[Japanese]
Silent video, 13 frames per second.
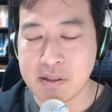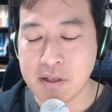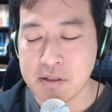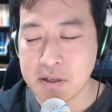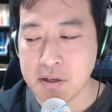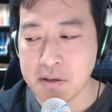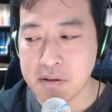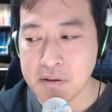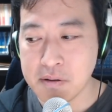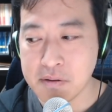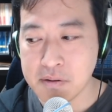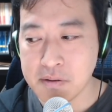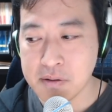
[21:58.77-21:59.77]
確かに
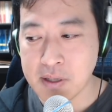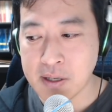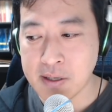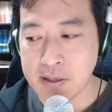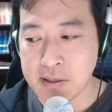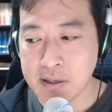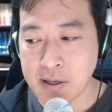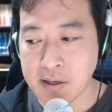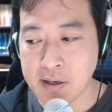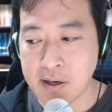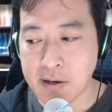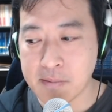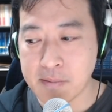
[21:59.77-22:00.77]
盗んだ人間
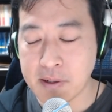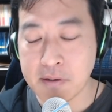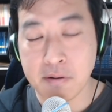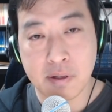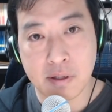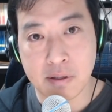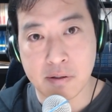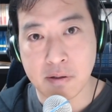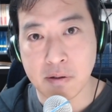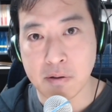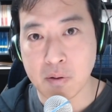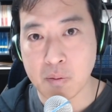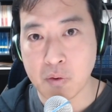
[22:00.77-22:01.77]
が悪いんですけ
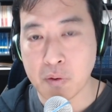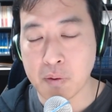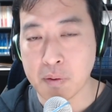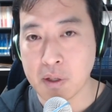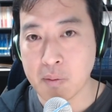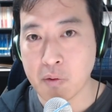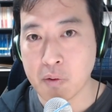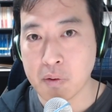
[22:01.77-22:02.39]
れども、でも